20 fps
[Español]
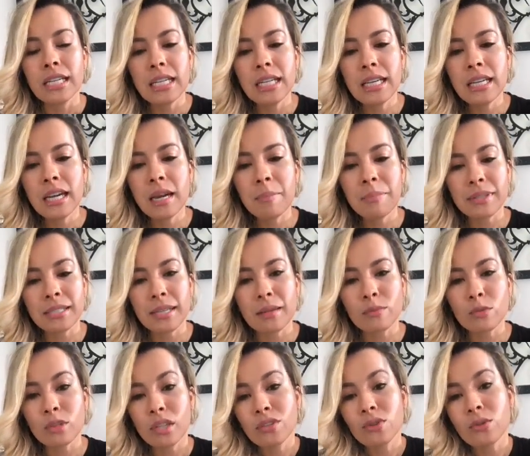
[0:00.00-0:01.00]
Y
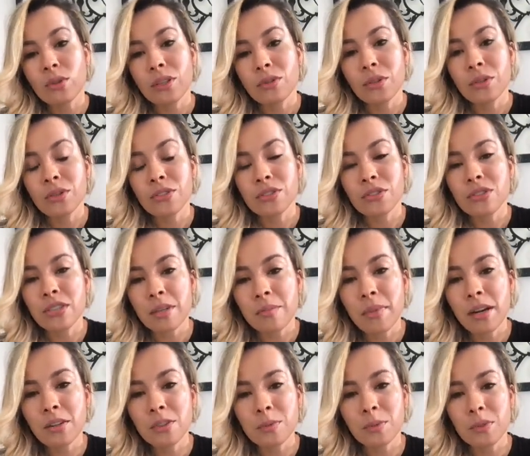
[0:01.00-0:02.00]
empezamos ayudando a nuestros
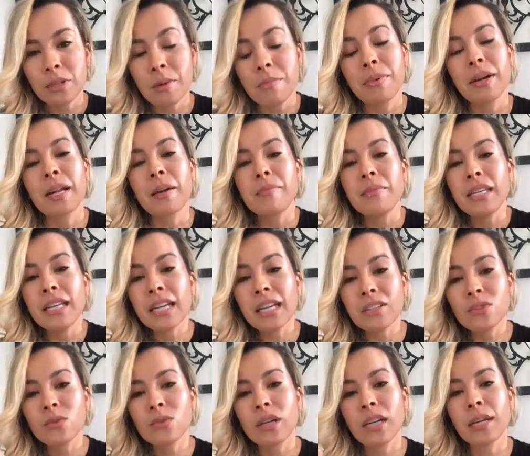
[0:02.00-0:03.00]
hermanos, porque para mí
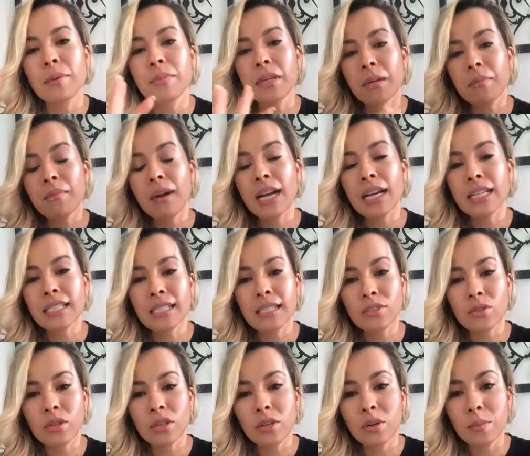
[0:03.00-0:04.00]
era ayudar a mi hermana
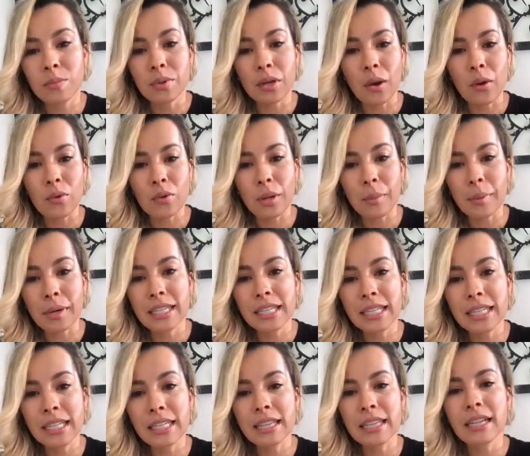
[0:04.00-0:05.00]
si yo le compraba una
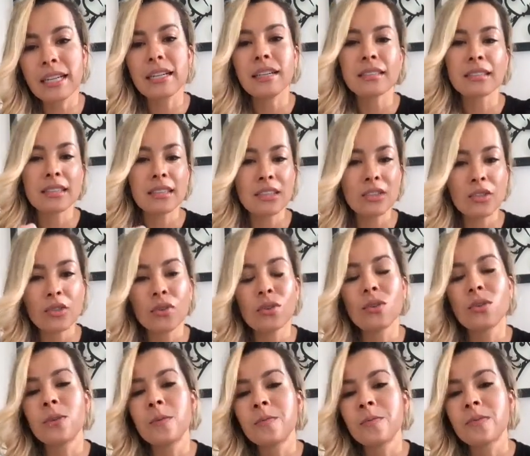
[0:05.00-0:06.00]
maquinita, si
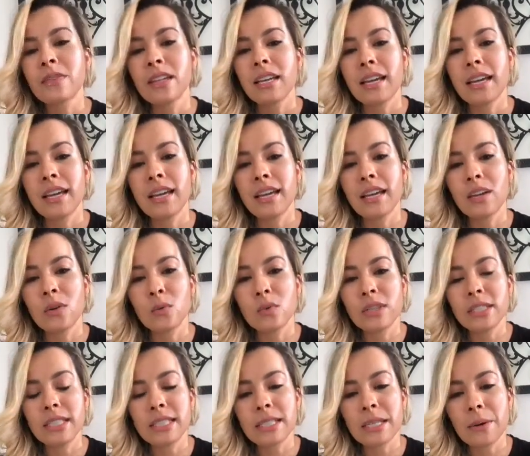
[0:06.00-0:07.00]
yo eh,
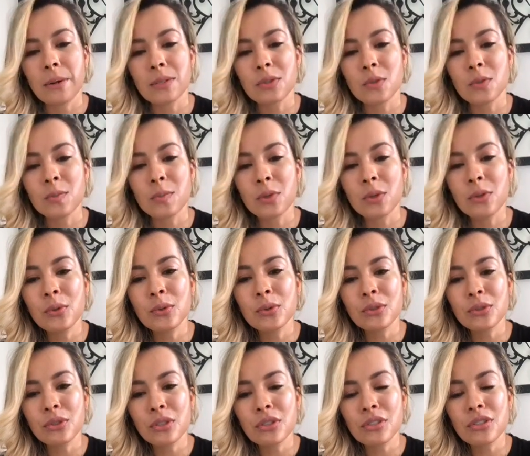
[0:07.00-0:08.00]
utilizaba estos
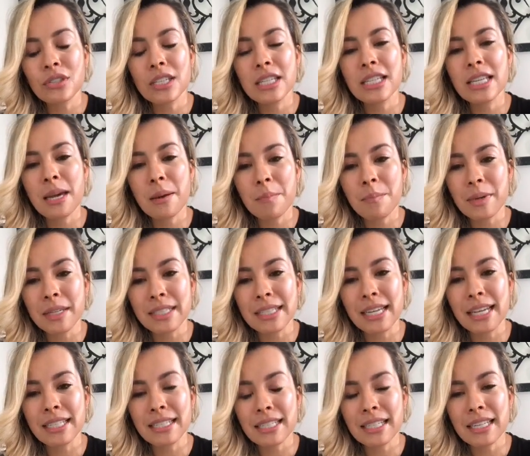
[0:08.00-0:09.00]
productos, y
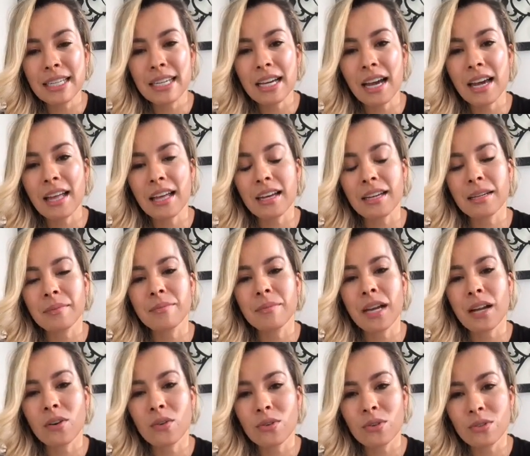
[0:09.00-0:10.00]
empecé así a
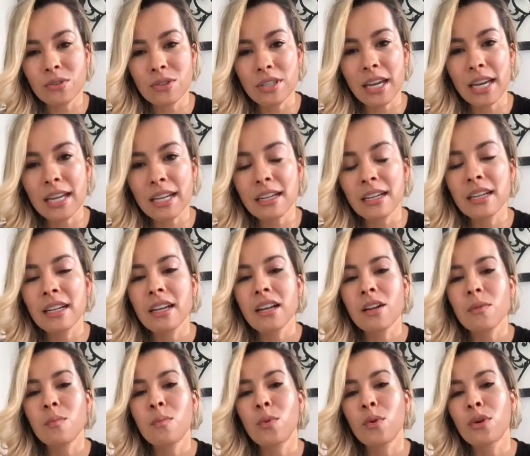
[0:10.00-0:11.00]
darme a conocer,
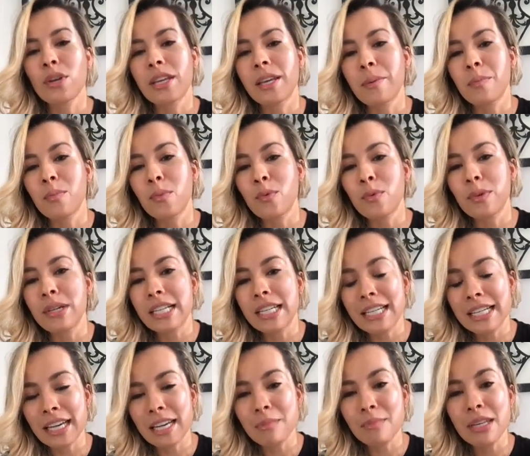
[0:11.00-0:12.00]
porque
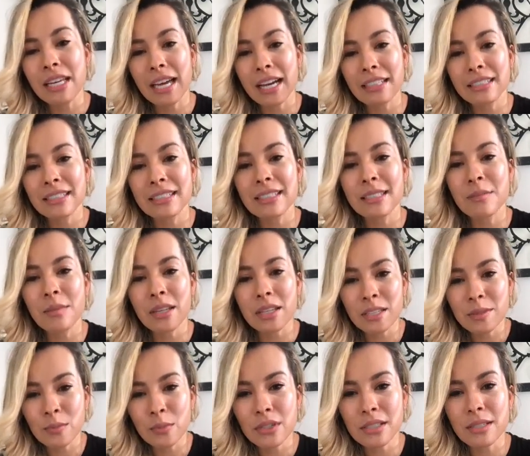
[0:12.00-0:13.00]
publiqué mi antes y mi
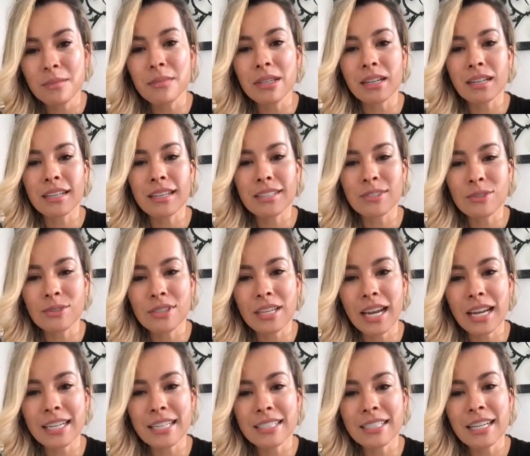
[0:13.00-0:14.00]
después en mis redes
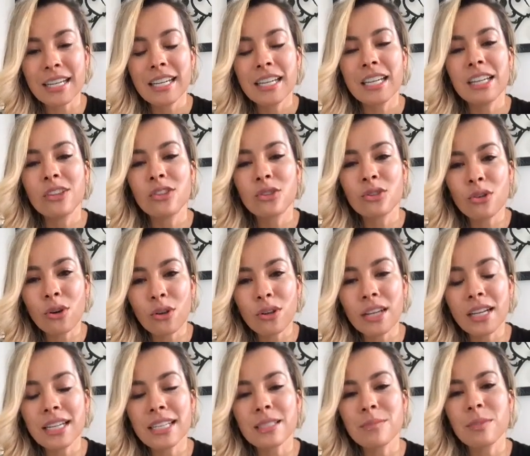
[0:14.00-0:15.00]
sociales y
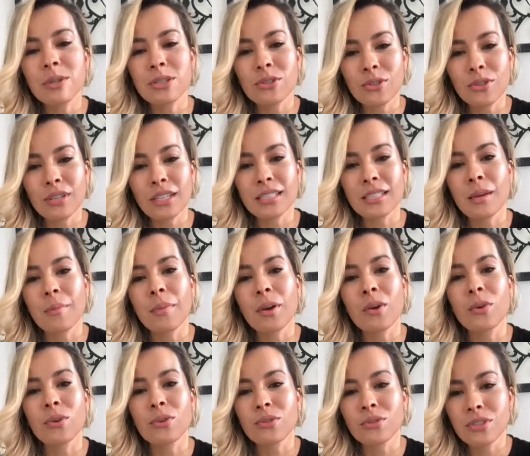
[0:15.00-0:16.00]
todas las personas que
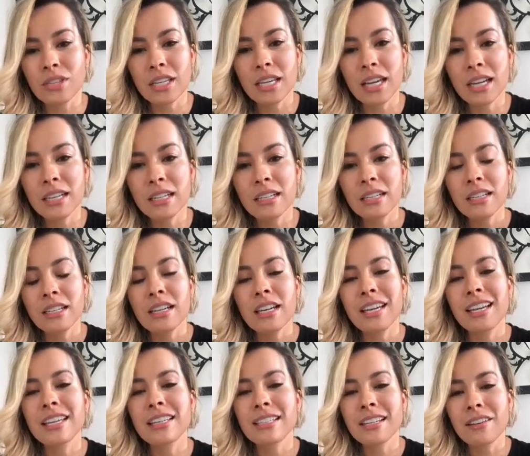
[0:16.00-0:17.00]
me conocían
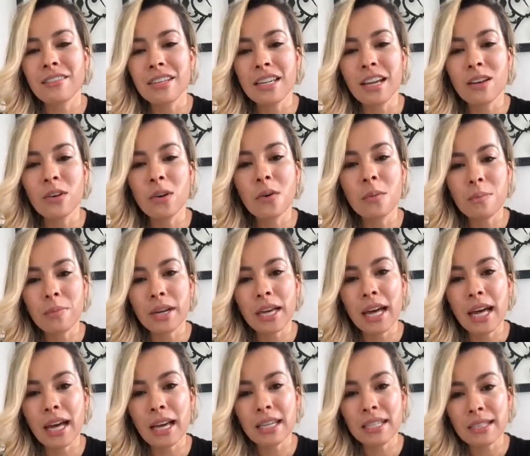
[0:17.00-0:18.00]
y que sabían lo
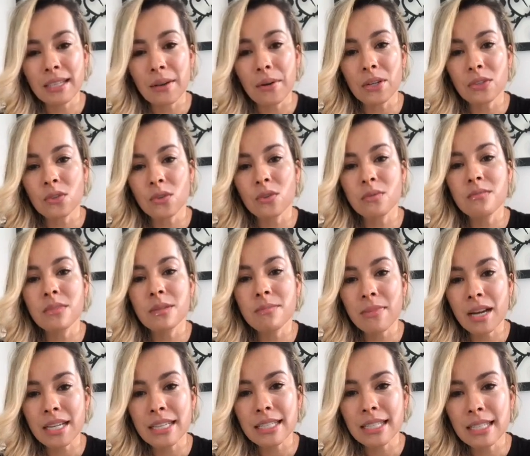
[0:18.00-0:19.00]
complejada que estaba yo con mis
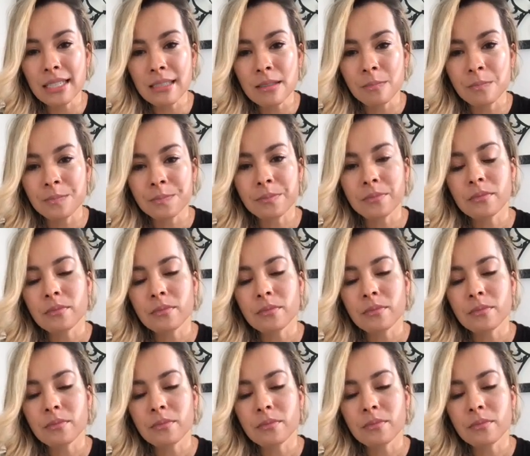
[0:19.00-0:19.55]
manchas,